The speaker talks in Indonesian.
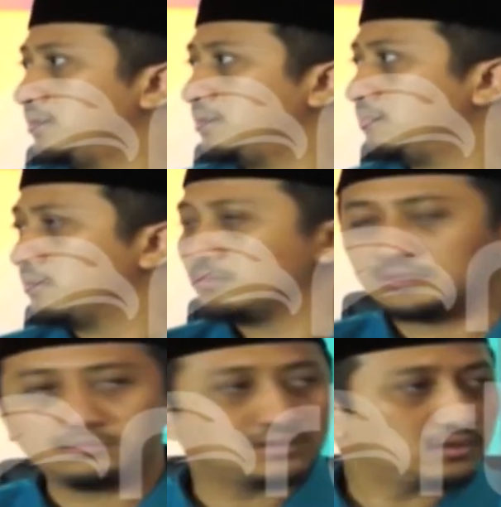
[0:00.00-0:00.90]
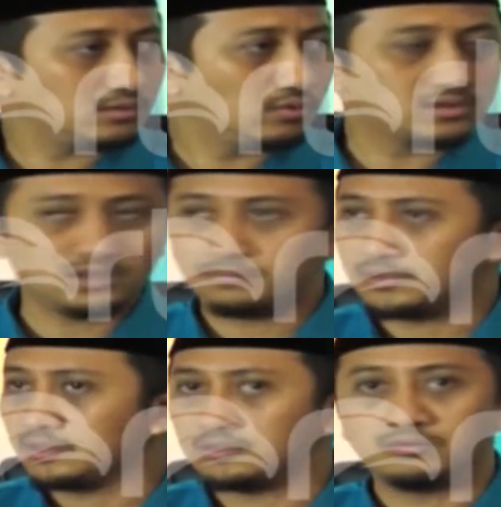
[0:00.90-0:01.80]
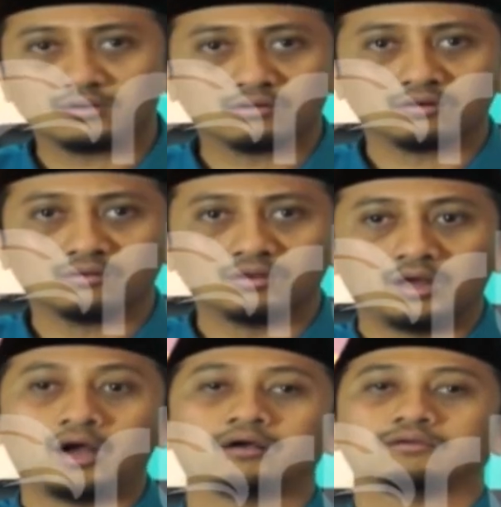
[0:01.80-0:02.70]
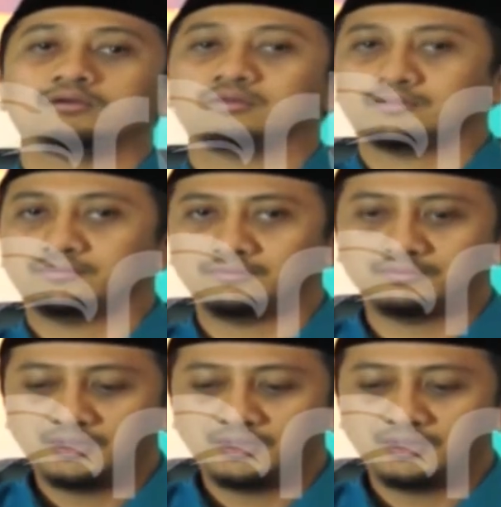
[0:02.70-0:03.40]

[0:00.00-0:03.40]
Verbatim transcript: aja nih, benar-benar saya bisa jadi wasilah pergi haji orang-orang ah, gitu.